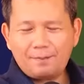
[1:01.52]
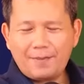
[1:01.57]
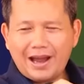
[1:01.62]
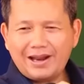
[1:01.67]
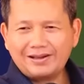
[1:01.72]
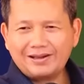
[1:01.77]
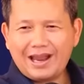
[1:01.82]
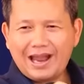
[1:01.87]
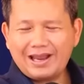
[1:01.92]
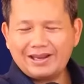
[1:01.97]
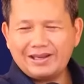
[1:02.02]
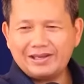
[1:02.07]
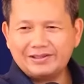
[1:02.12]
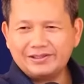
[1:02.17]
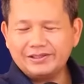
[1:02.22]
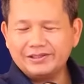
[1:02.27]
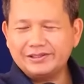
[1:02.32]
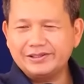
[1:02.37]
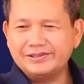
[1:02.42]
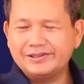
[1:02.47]
ban ca nghe
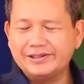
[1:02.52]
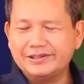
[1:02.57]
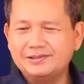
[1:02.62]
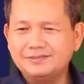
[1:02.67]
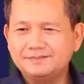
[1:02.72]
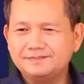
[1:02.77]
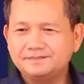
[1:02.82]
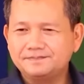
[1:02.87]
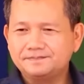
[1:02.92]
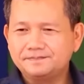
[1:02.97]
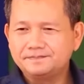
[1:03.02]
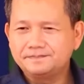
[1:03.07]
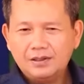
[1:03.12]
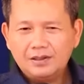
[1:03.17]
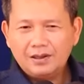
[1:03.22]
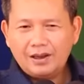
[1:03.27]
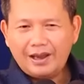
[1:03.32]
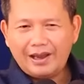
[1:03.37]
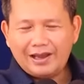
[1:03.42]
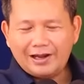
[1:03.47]
thưa nơi đó
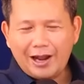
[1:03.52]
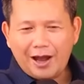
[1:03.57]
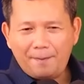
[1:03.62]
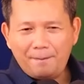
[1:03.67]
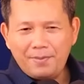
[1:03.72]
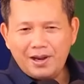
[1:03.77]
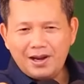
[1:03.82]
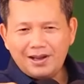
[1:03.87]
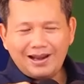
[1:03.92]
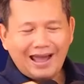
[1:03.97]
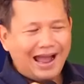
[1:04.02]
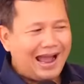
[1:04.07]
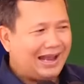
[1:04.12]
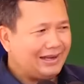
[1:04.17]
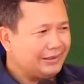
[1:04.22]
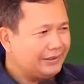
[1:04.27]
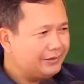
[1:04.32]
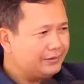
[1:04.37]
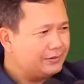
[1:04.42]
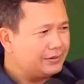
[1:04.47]
ai đóng mưa
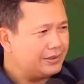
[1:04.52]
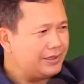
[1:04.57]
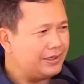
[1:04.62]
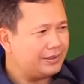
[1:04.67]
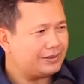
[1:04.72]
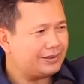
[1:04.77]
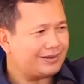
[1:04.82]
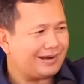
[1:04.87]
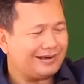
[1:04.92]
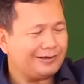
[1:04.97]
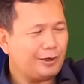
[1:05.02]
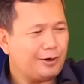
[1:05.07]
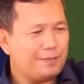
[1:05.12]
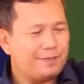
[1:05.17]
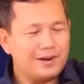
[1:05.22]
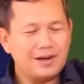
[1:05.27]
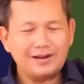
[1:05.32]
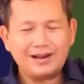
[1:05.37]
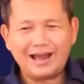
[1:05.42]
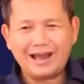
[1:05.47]
lan nghĩa tới khang nó
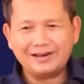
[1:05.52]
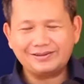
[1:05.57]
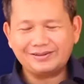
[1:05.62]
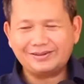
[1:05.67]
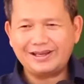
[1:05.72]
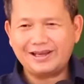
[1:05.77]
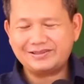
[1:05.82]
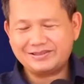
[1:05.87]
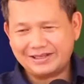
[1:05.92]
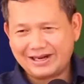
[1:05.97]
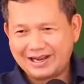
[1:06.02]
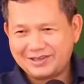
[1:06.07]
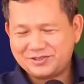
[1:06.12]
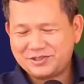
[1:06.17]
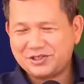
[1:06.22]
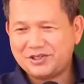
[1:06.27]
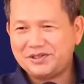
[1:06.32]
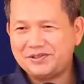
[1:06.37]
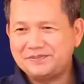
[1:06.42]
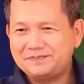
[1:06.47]
mưa lan sẽ trở ra
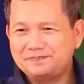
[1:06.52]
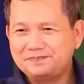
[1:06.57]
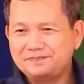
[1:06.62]
trò